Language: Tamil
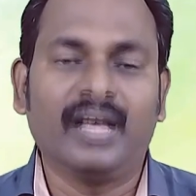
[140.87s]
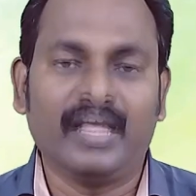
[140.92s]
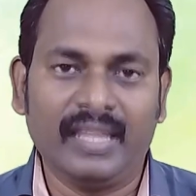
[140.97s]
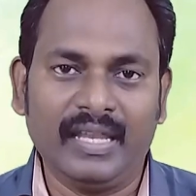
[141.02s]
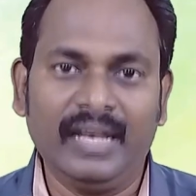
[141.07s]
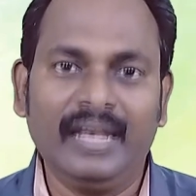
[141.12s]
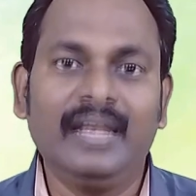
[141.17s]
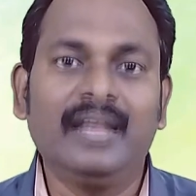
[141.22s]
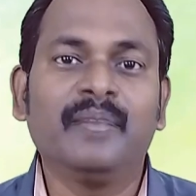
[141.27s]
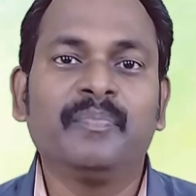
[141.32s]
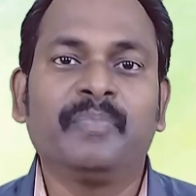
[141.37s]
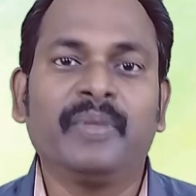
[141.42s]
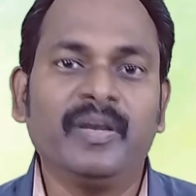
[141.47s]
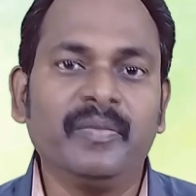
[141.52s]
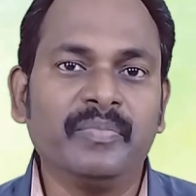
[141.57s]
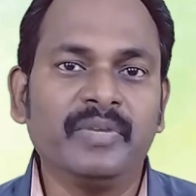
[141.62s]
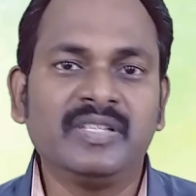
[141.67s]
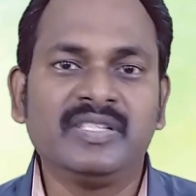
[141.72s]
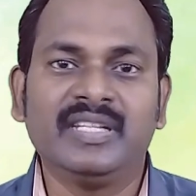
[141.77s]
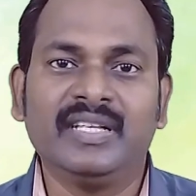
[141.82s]
அதெல்லாம்
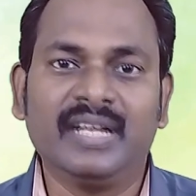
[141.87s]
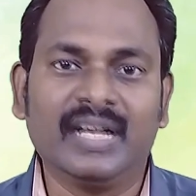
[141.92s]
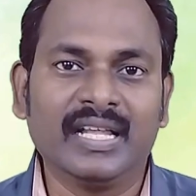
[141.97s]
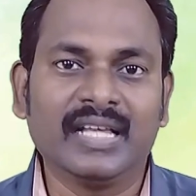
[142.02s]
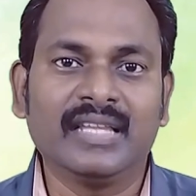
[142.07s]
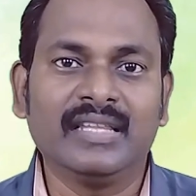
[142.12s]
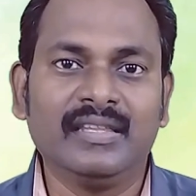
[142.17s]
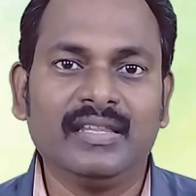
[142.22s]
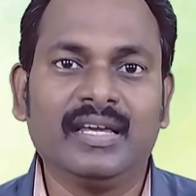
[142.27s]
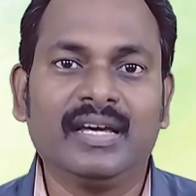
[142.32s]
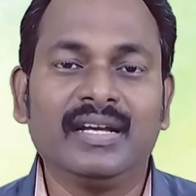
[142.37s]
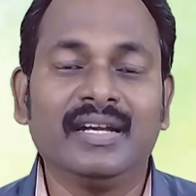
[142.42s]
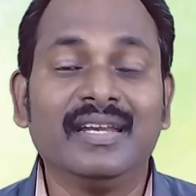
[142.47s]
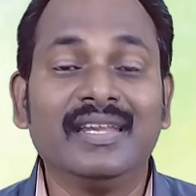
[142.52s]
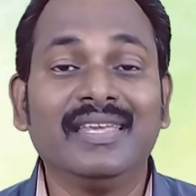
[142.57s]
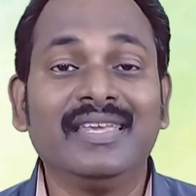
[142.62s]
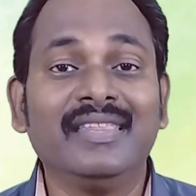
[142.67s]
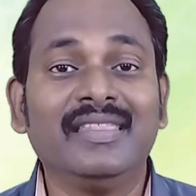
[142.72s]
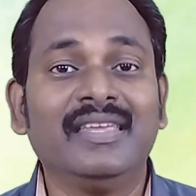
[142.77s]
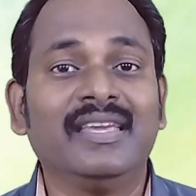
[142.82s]
பின்பற்றி நடக்கிறது தான்
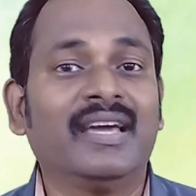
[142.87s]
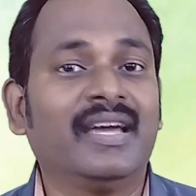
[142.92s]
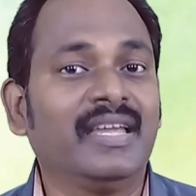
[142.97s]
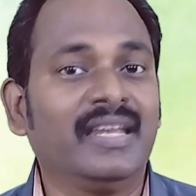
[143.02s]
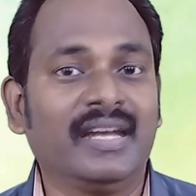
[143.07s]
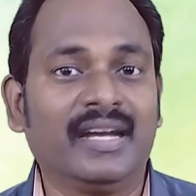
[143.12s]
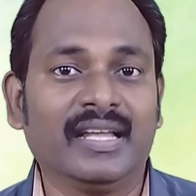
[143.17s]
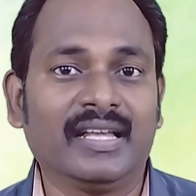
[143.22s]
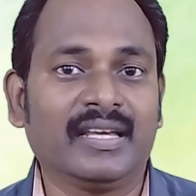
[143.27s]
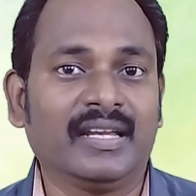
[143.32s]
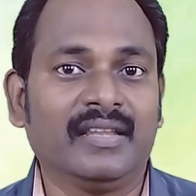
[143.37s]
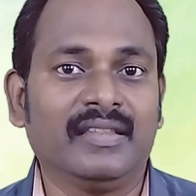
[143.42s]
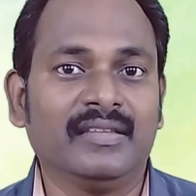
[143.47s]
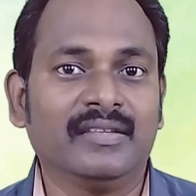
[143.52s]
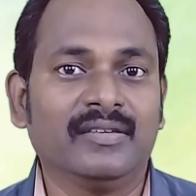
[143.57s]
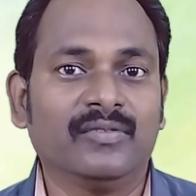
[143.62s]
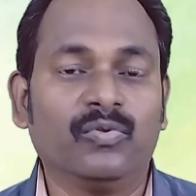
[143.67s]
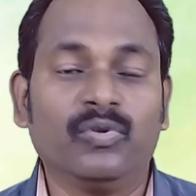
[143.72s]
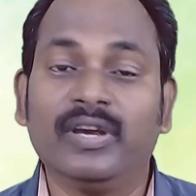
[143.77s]
நீதியாய் நடக்கிறது